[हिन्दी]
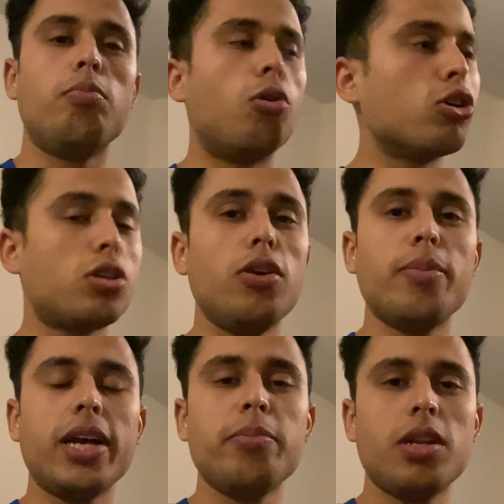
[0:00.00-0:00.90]
बहुत सही है
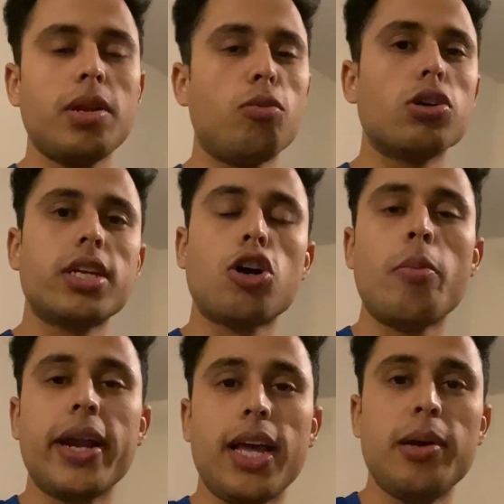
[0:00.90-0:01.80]
भाई मेरे मैंने बहुत सारे
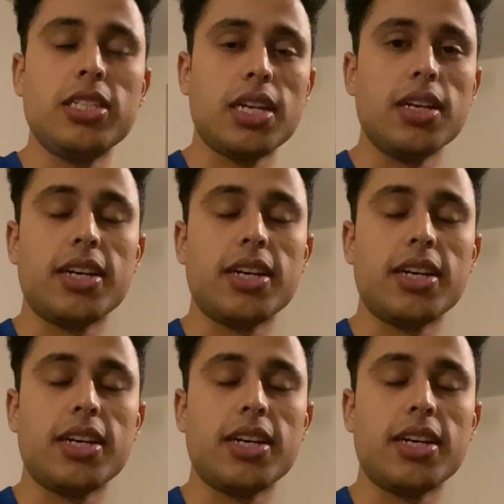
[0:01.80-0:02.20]
कमेंट आए भाई इसके लिए